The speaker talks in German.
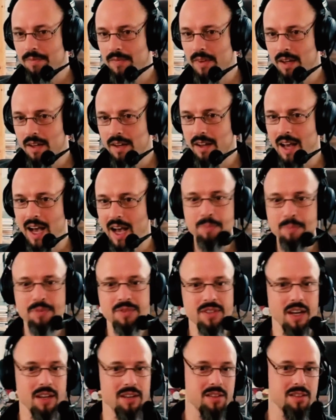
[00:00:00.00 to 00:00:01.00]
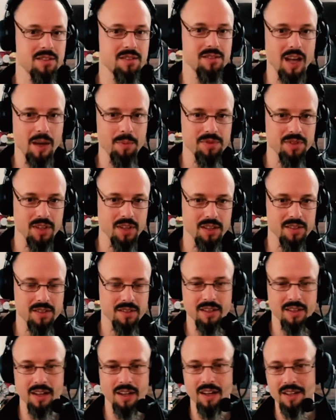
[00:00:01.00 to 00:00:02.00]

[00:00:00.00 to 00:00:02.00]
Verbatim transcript: Ein Abseits ist ein Abseits. Das kann